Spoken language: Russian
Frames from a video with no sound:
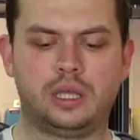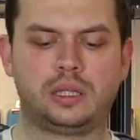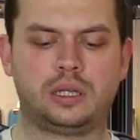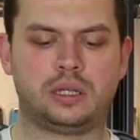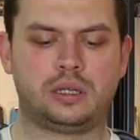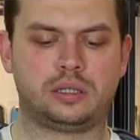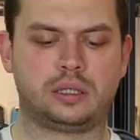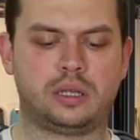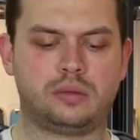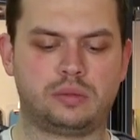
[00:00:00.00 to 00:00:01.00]
Это
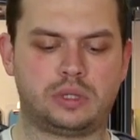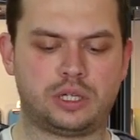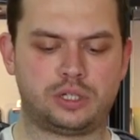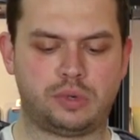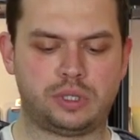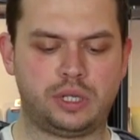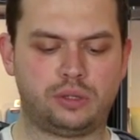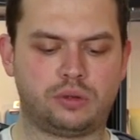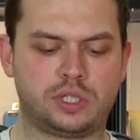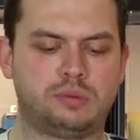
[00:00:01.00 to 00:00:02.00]
та, та же модель,
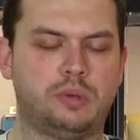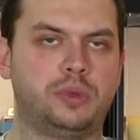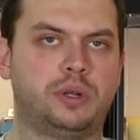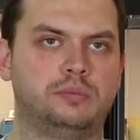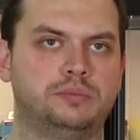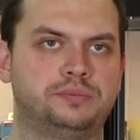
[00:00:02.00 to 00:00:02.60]
только с бампером.